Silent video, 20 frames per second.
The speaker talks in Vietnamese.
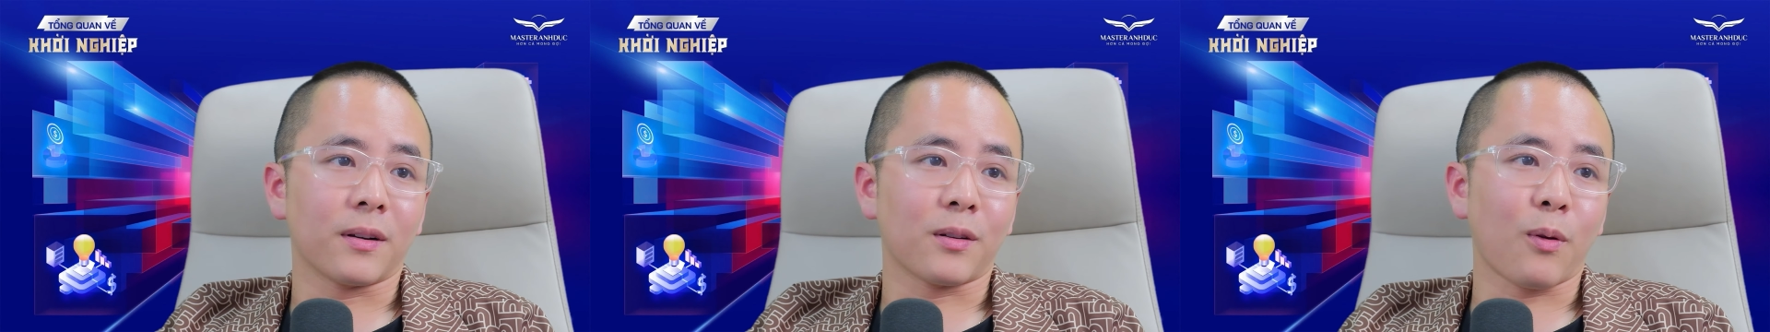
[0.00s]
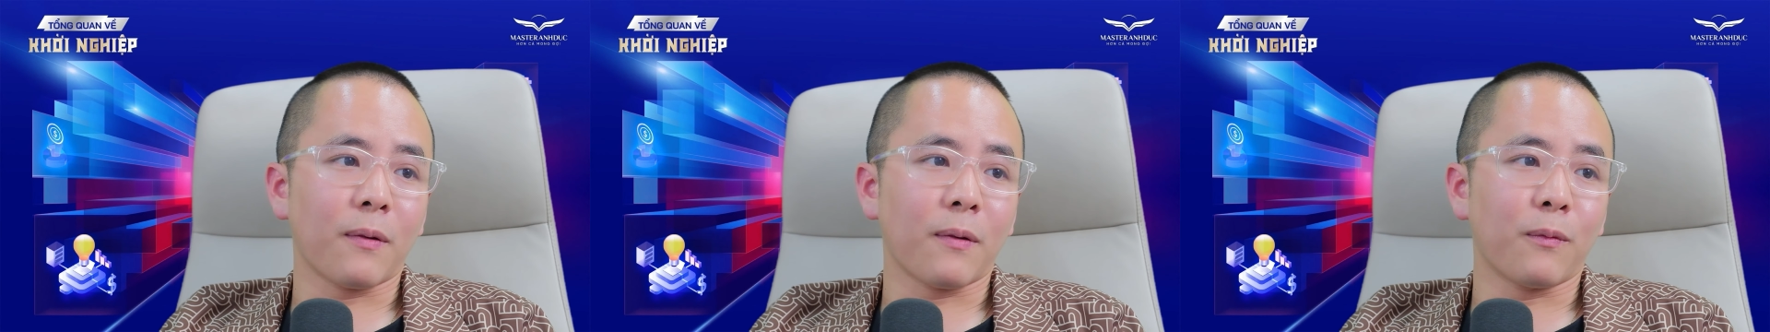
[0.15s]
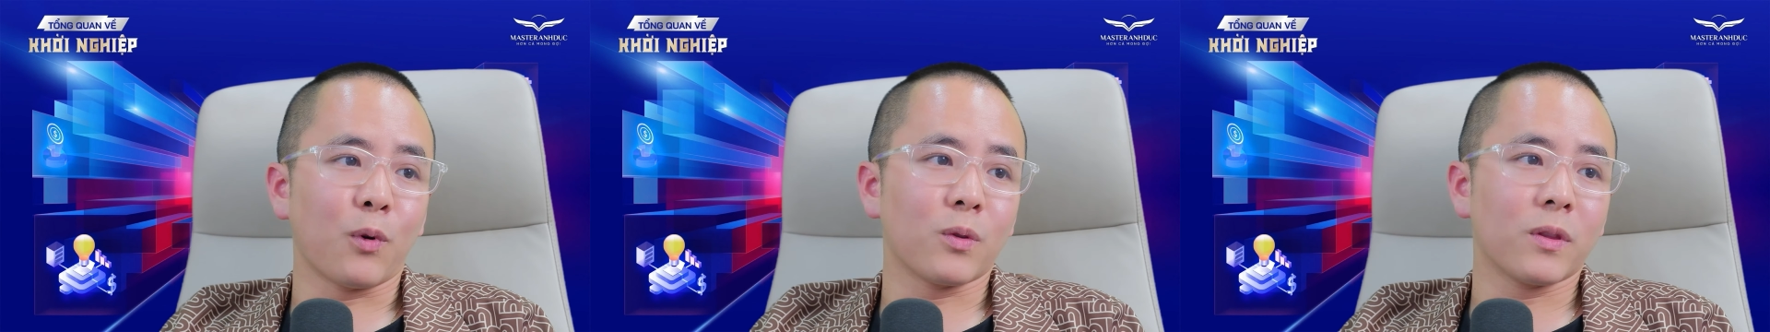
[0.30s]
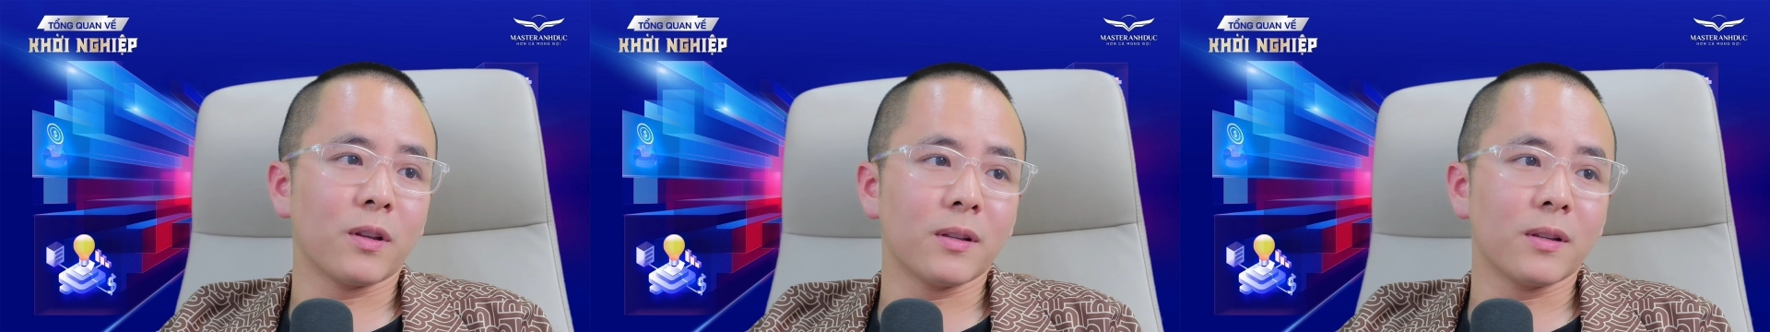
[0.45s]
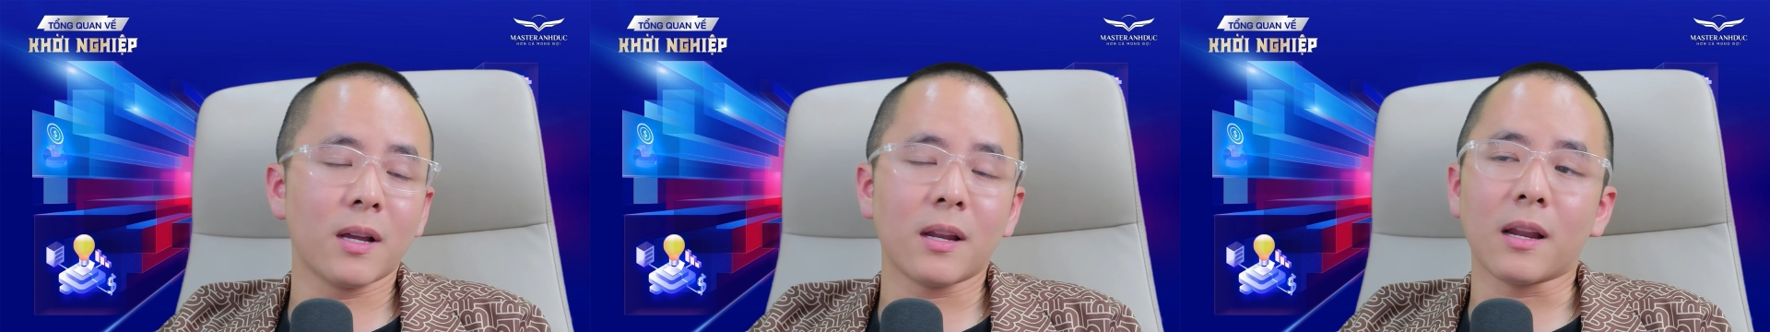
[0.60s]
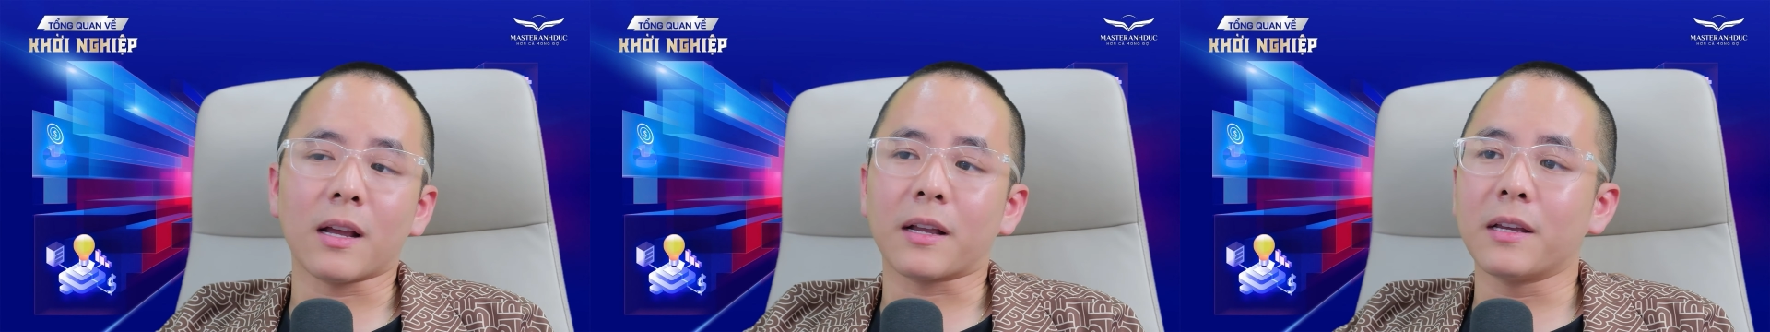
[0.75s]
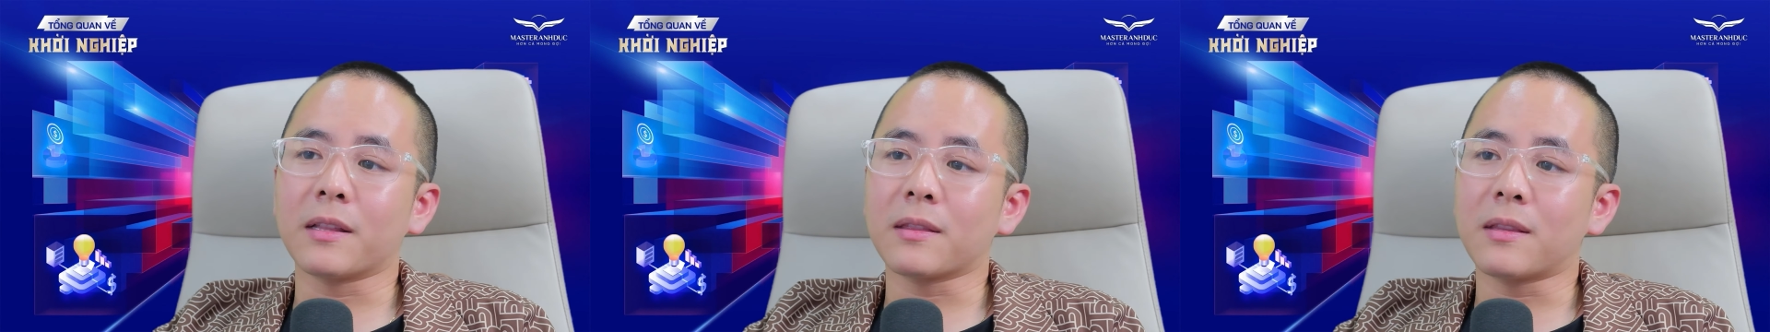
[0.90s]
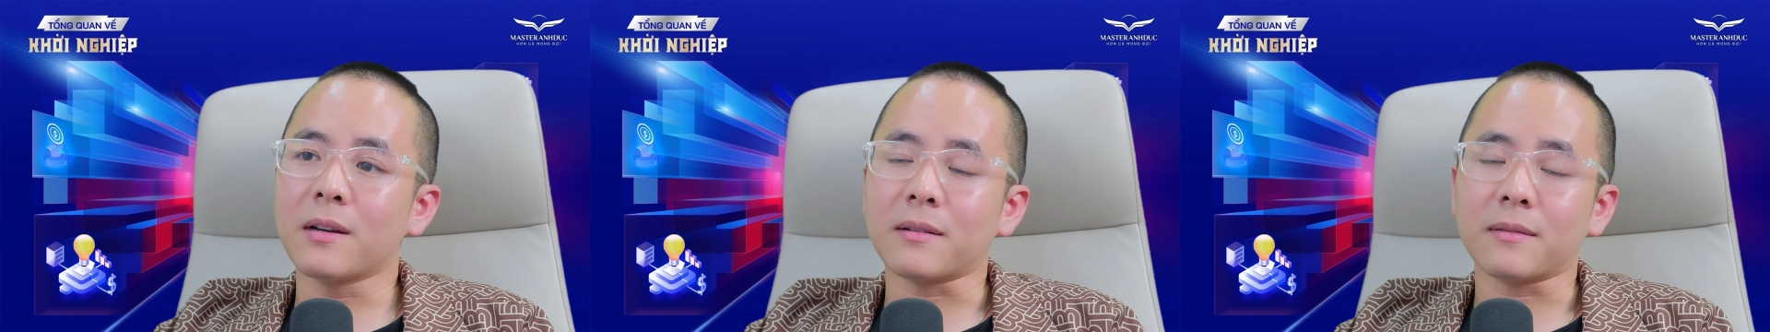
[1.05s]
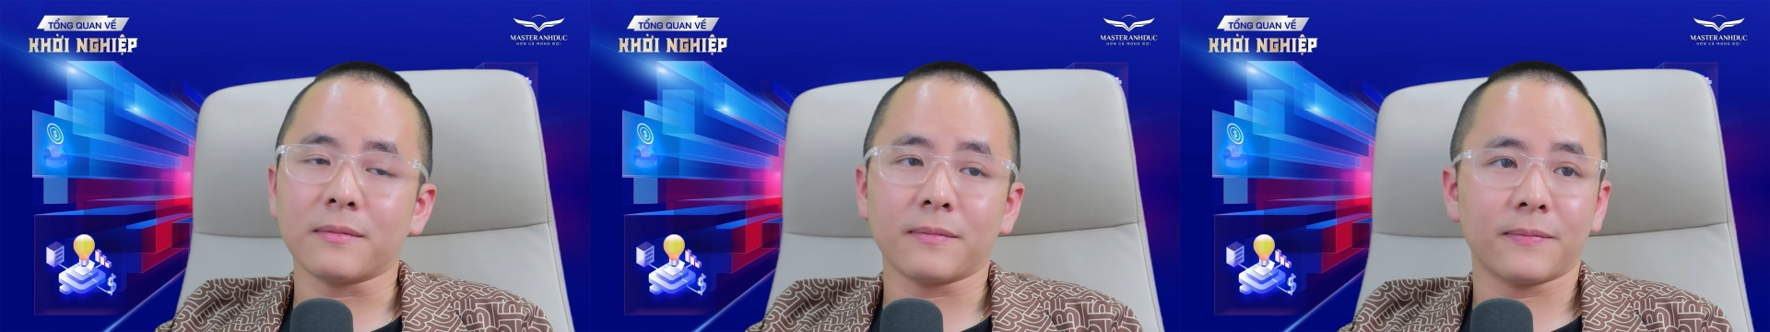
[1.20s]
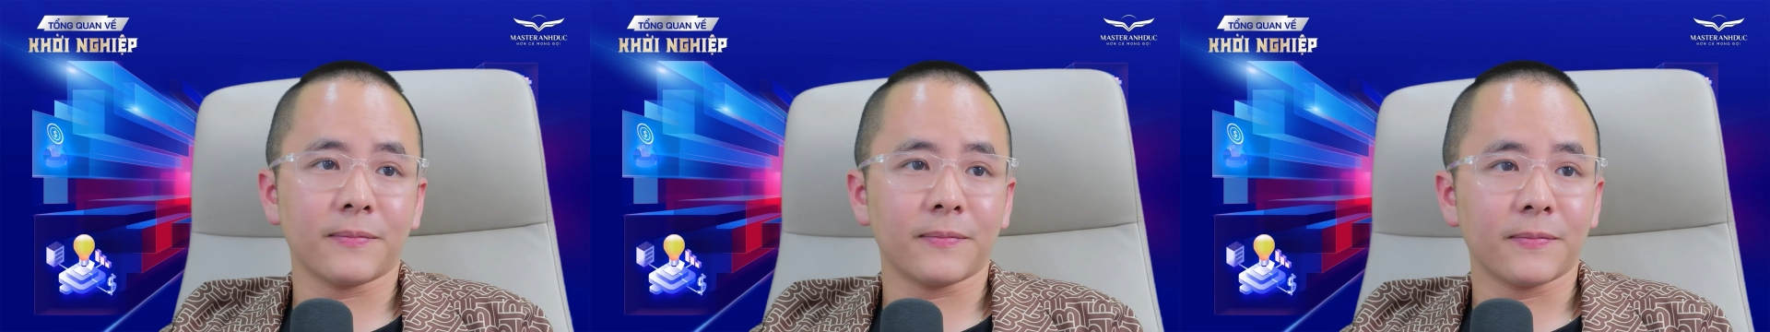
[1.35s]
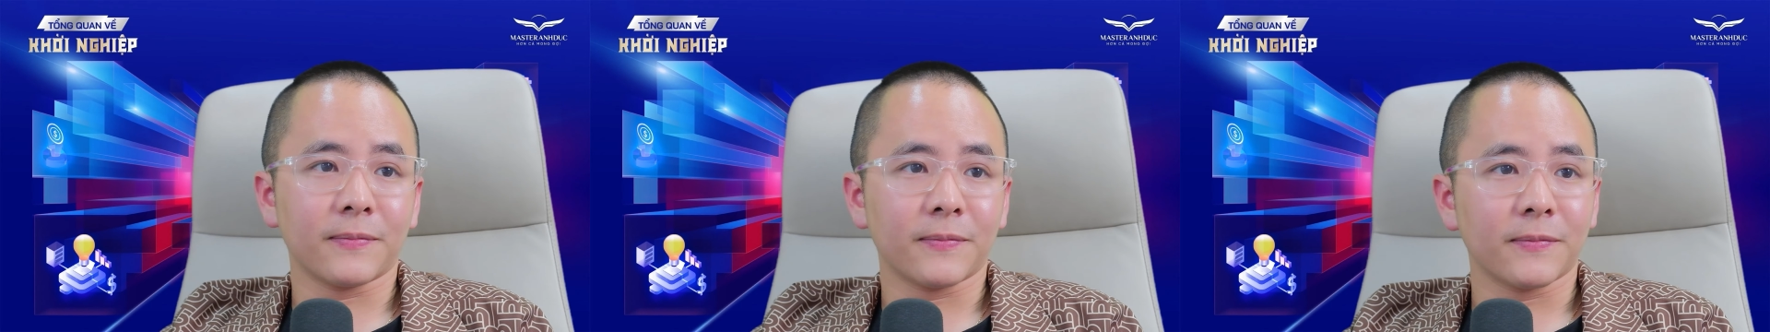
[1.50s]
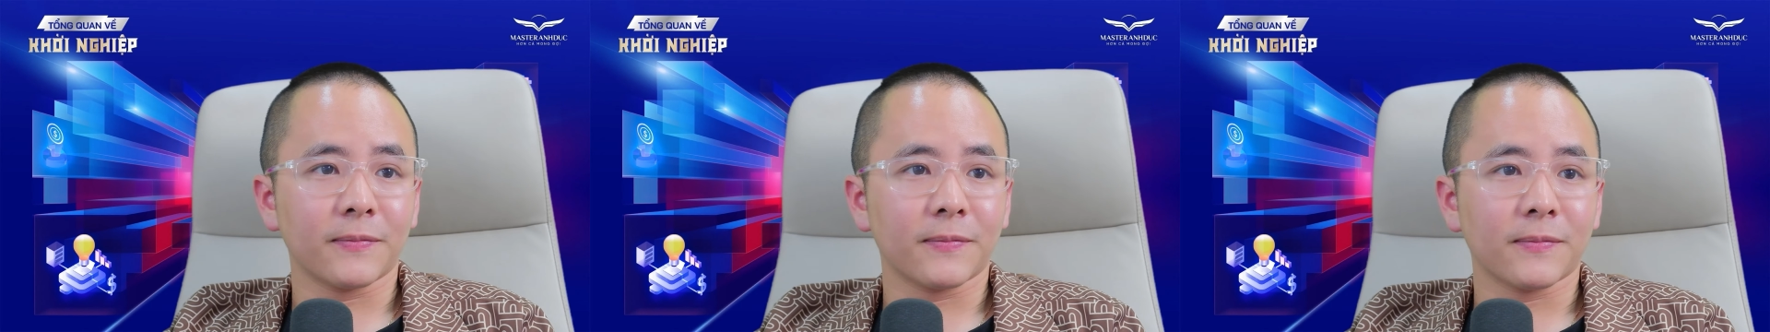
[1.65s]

Loại vốn thứ nhất là kiến thức.